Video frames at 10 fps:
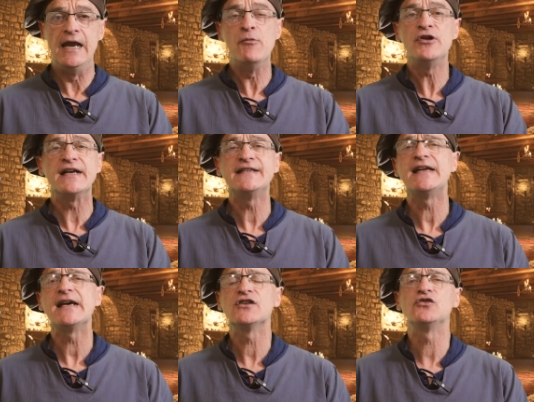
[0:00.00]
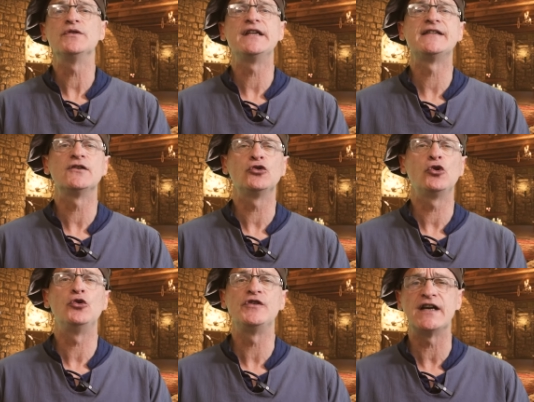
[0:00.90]
Les monastères sont des
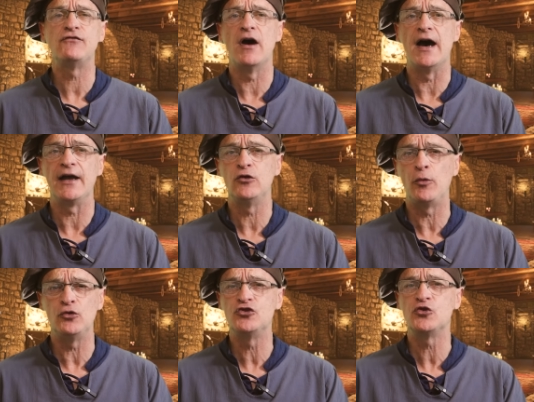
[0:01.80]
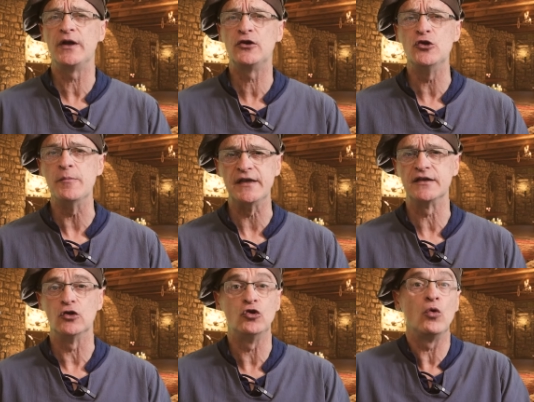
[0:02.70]
centres de savoir et de production
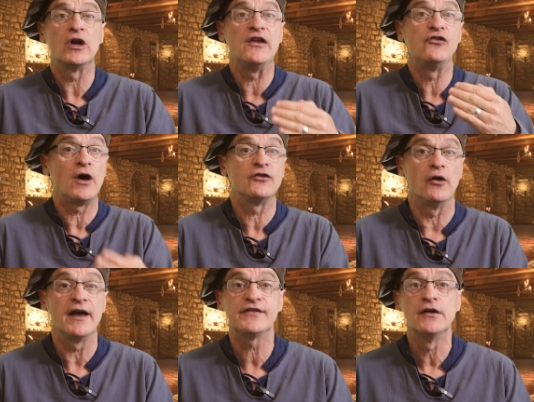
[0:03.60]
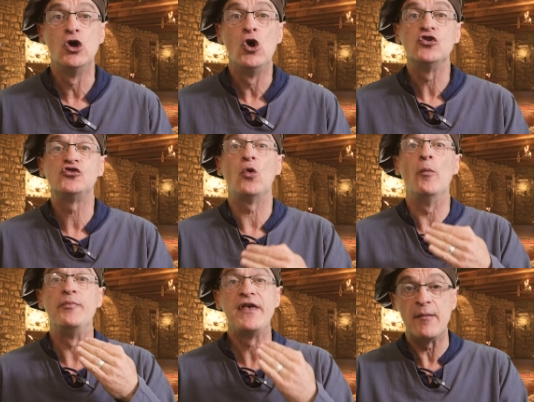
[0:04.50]
économique, donc les oratores
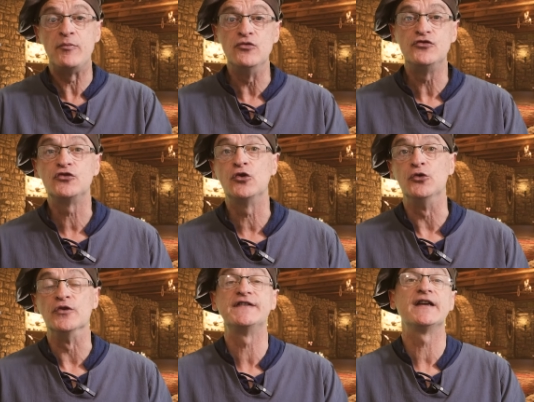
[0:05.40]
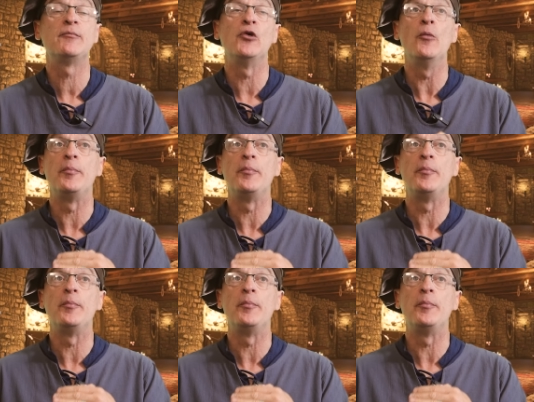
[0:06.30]
sont bien plus que de simples